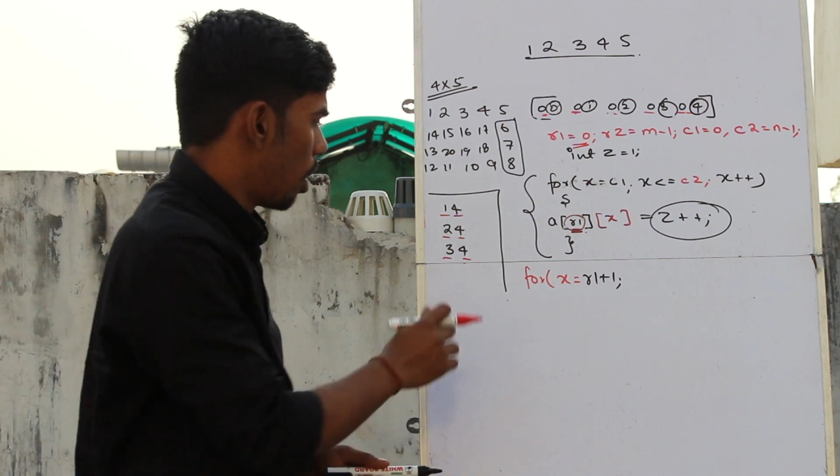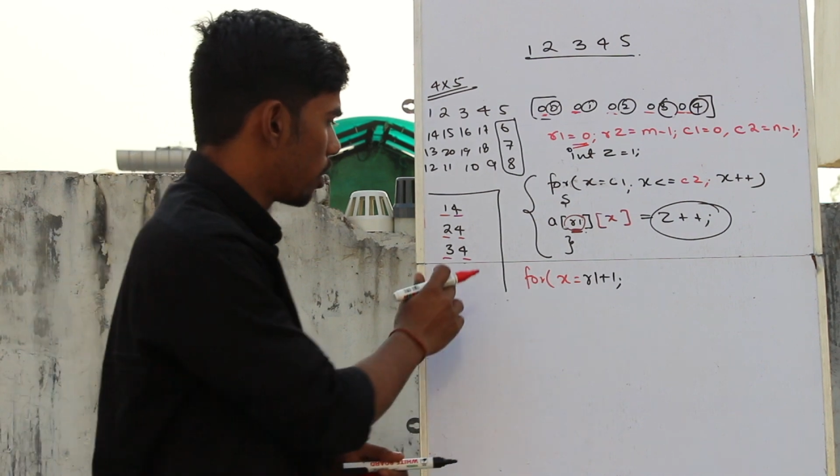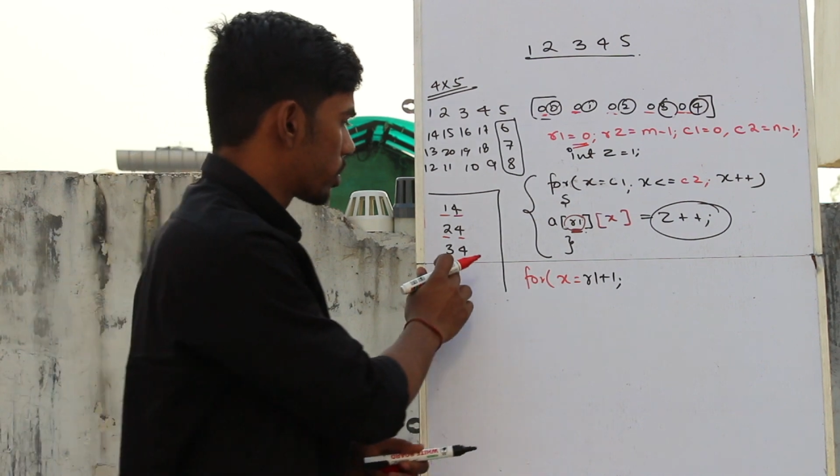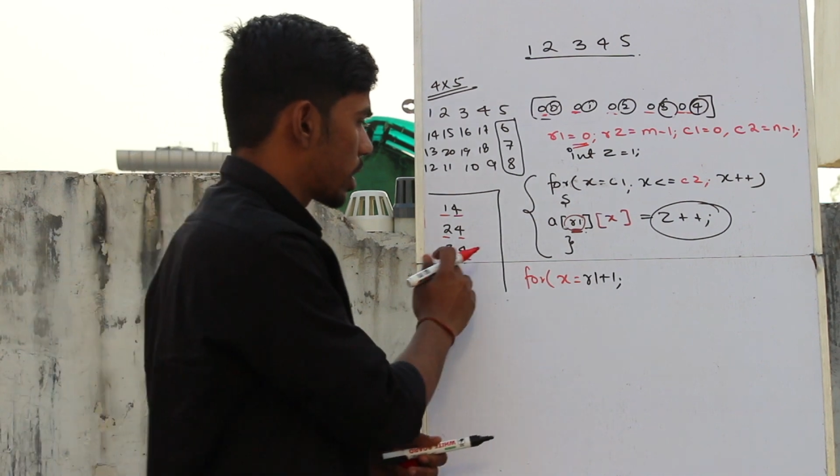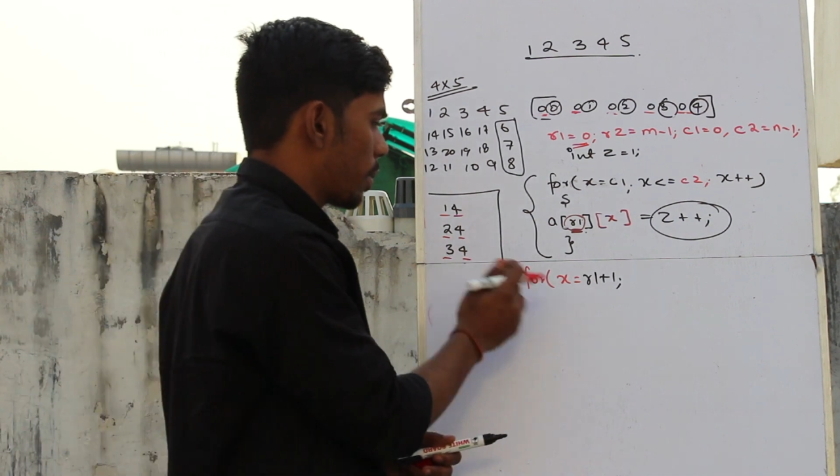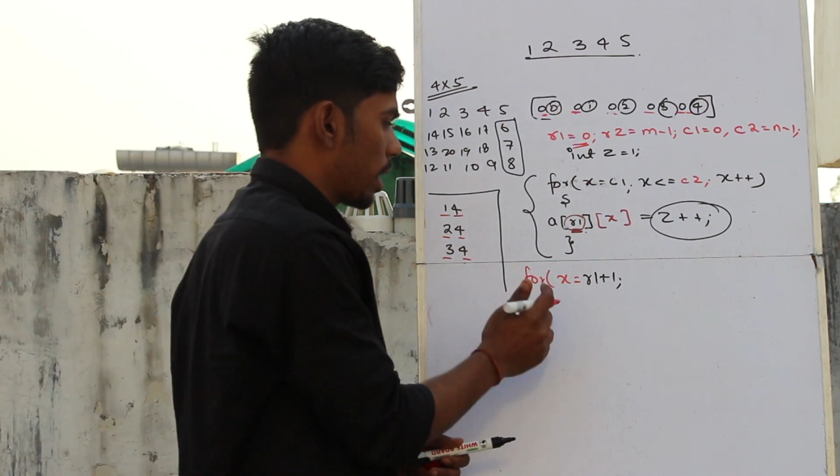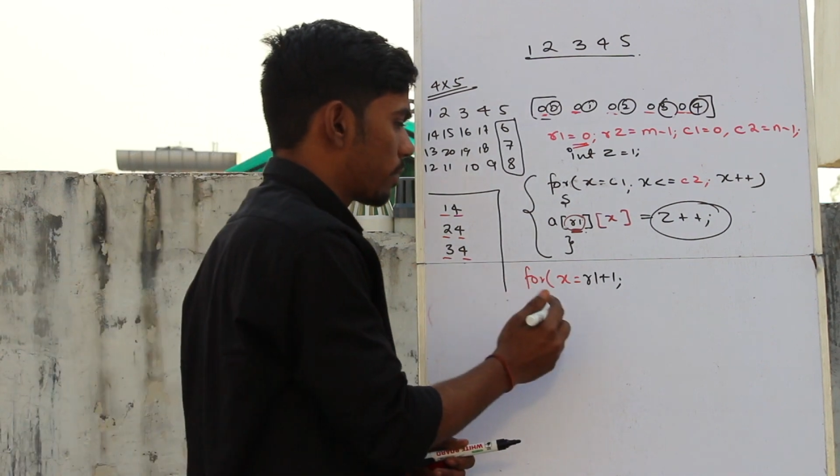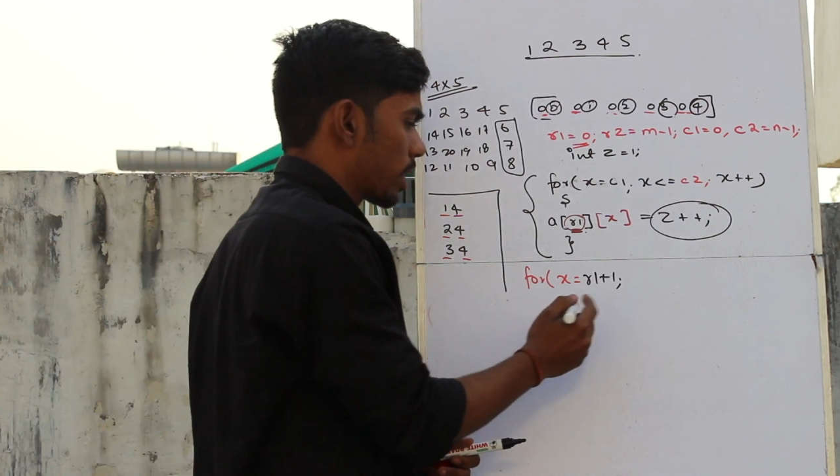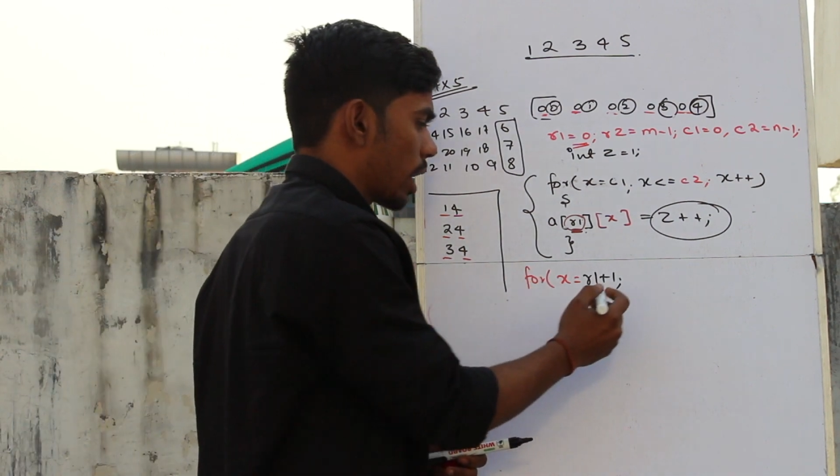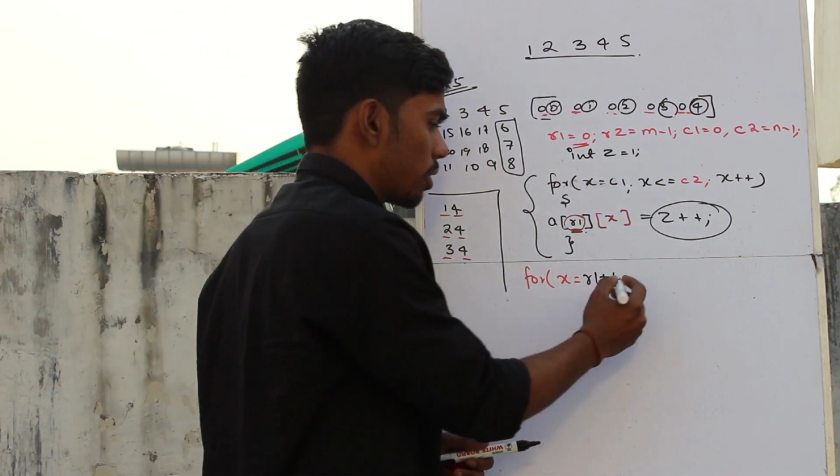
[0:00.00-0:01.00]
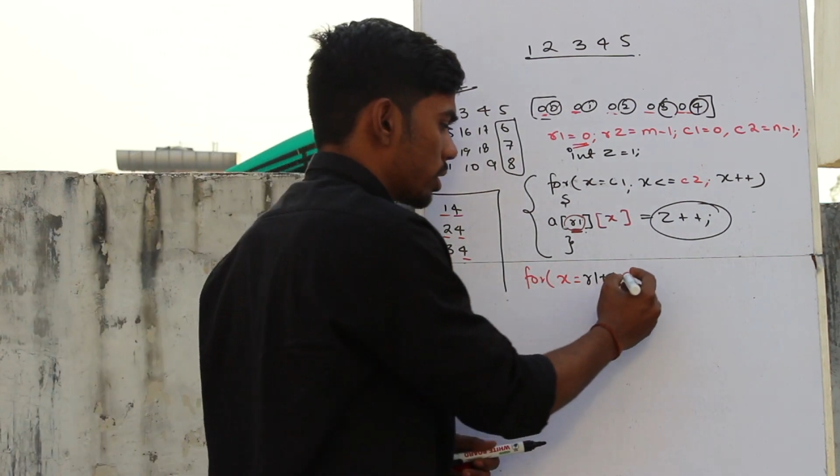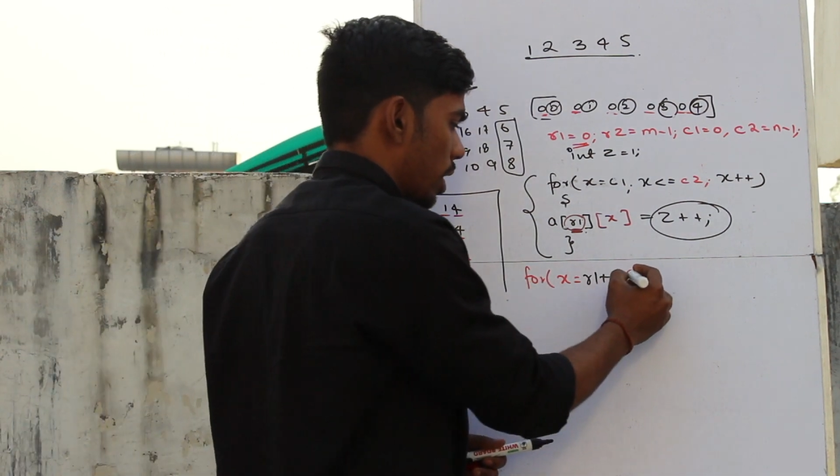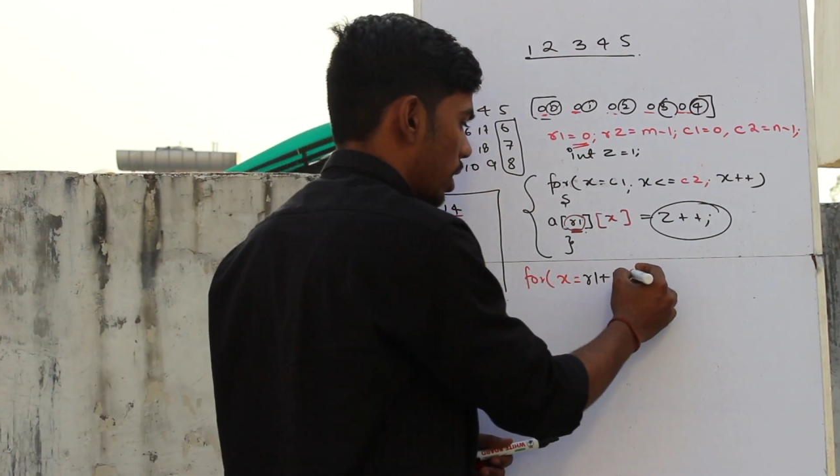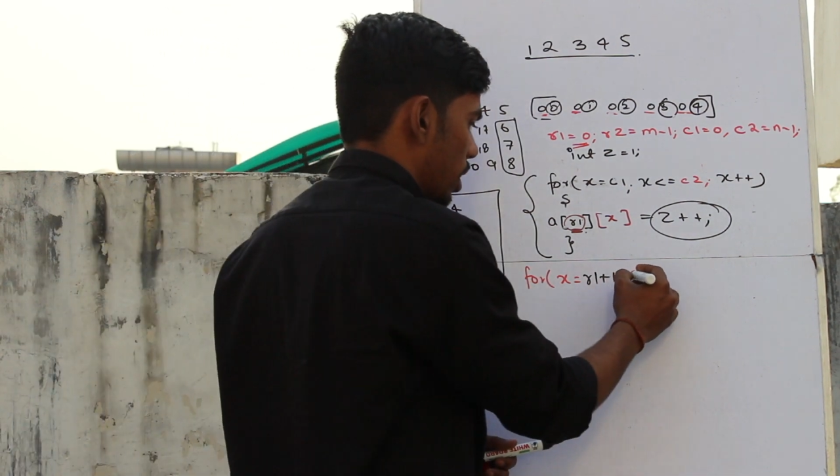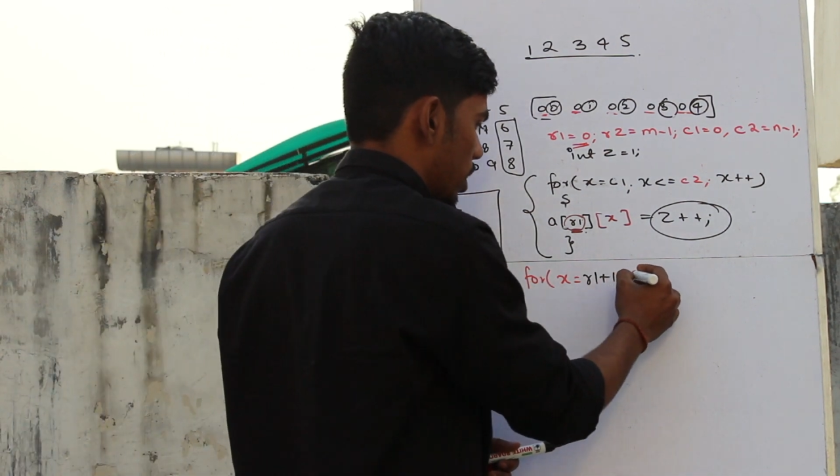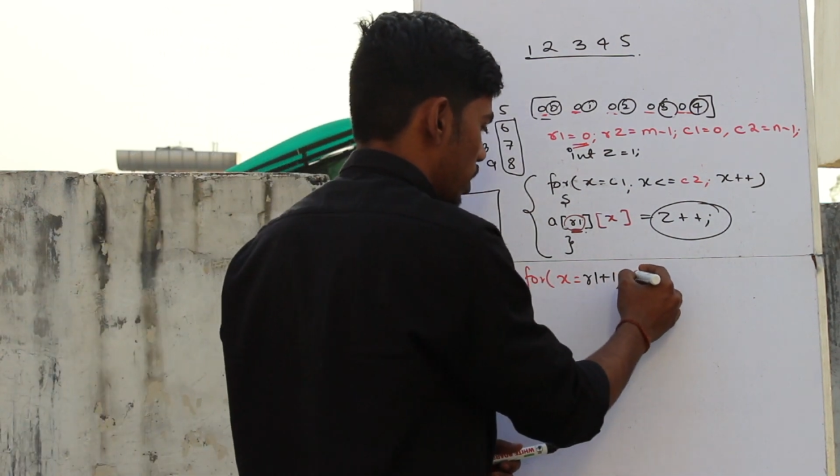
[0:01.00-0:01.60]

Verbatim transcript: और उसके बाद फिर क्या हो जाएगा